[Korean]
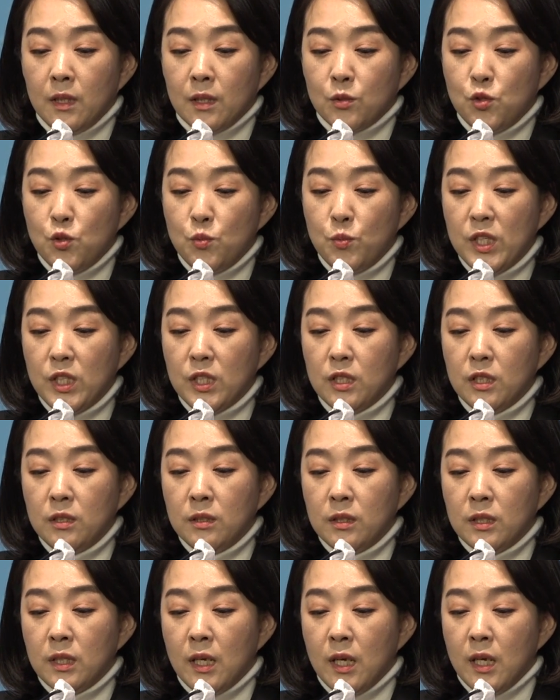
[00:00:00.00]
국민은
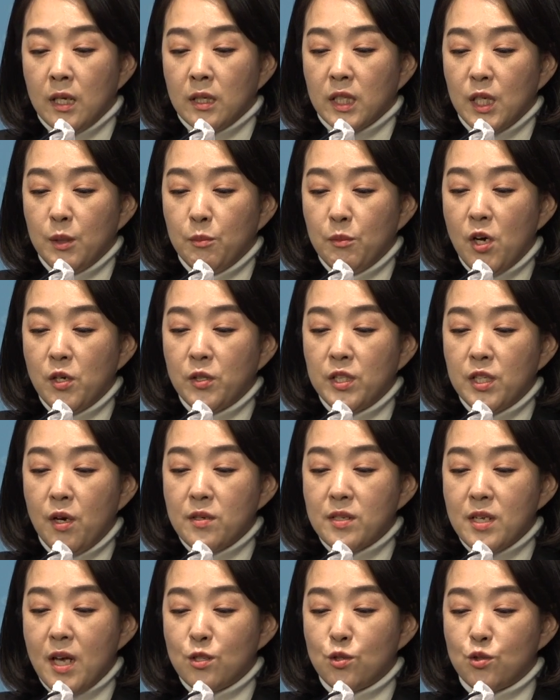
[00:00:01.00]
김건희
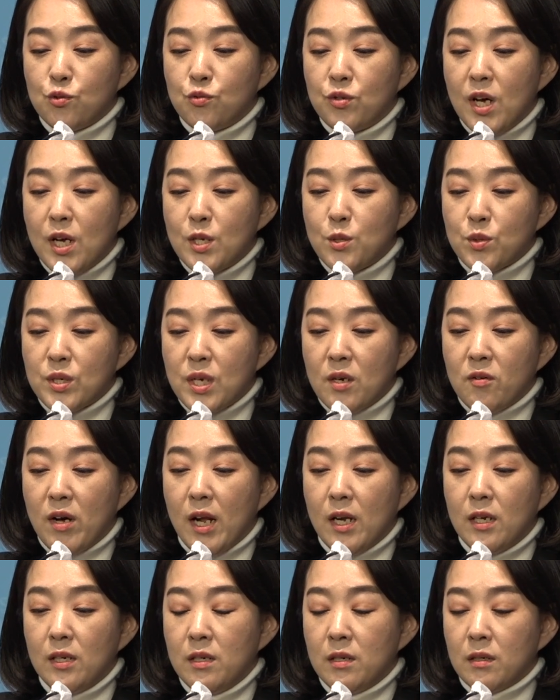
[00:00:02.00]
여사 주가 조작
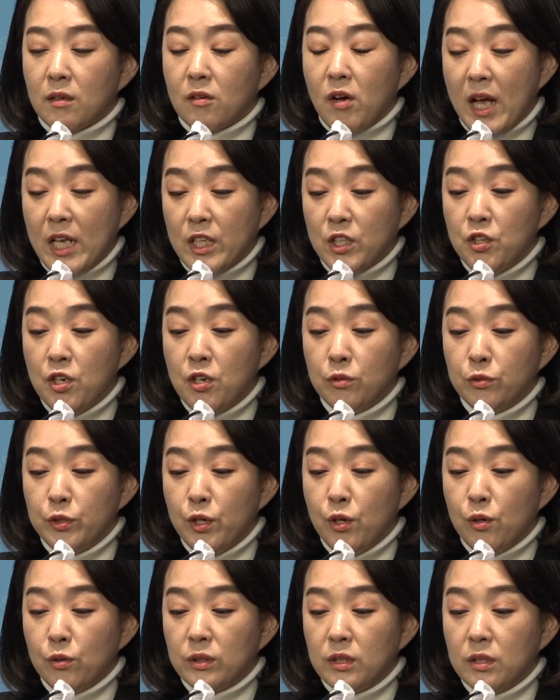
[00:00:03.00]
관여
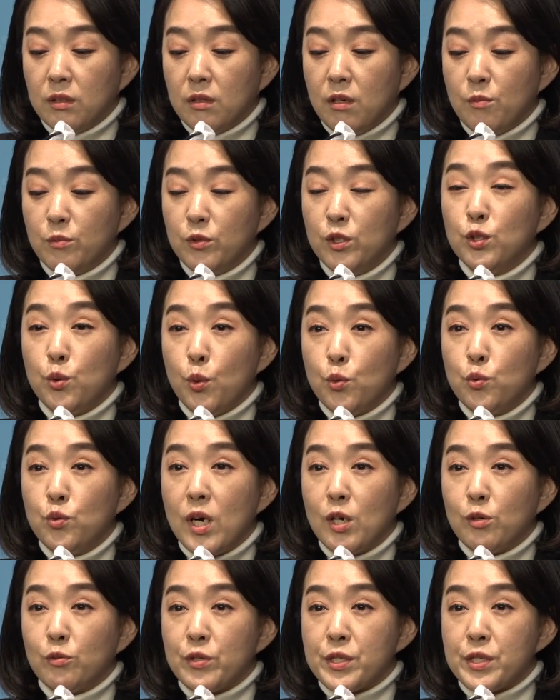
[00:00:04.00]
의혹 특검을
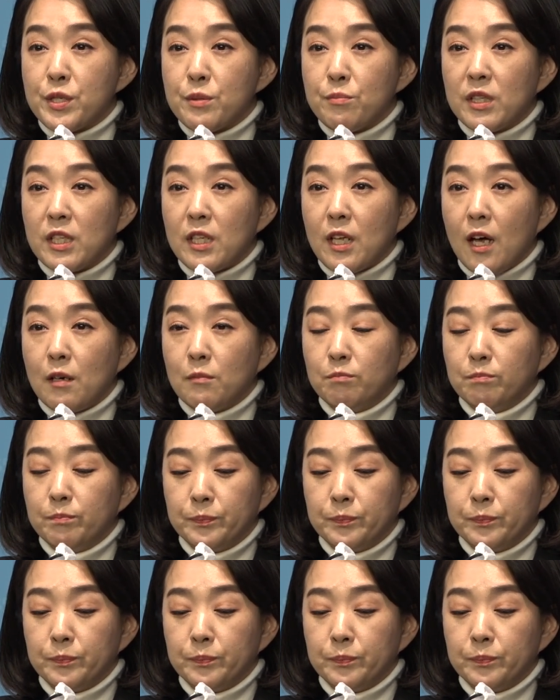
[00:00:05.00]
요구하고 있습니다.